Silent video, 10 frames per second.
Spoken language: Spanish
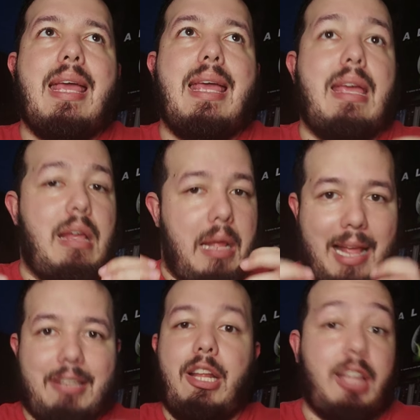Y
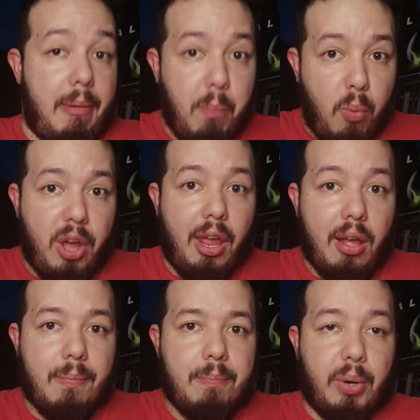la escena está bien
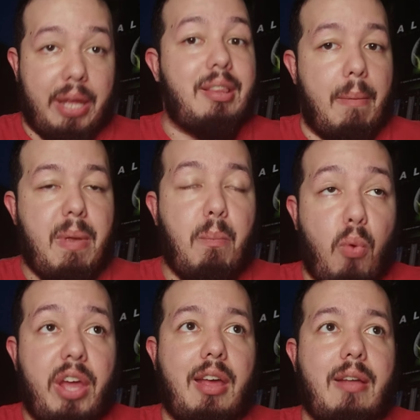buena, porque está bien
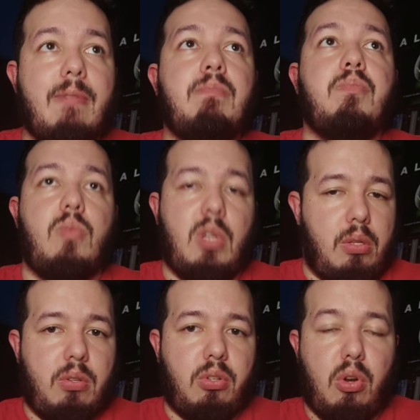buena,
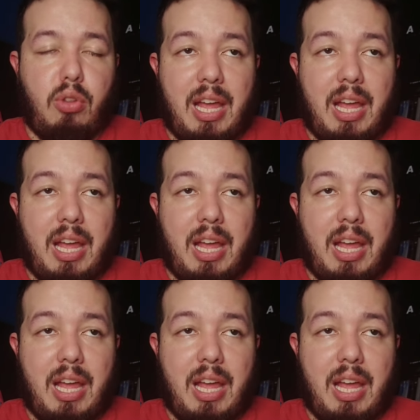eso no lo